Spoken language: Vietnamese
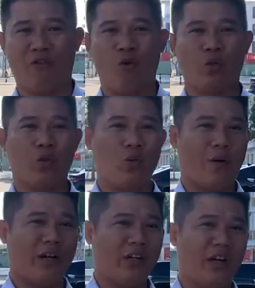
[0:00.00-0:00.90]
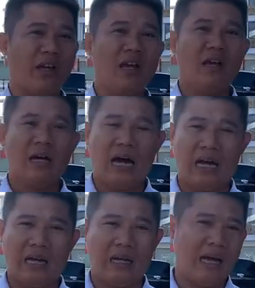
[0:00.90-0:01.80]
phục vụ cho nhu cầu ăn người
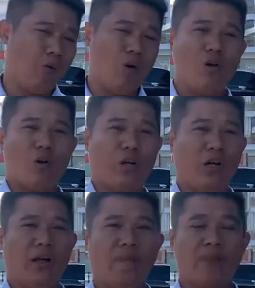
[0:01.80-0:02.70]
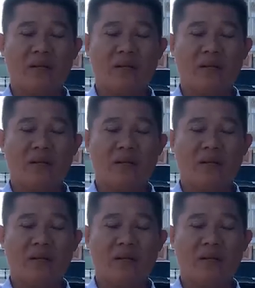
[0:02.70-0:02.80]
à, ăn uống của con người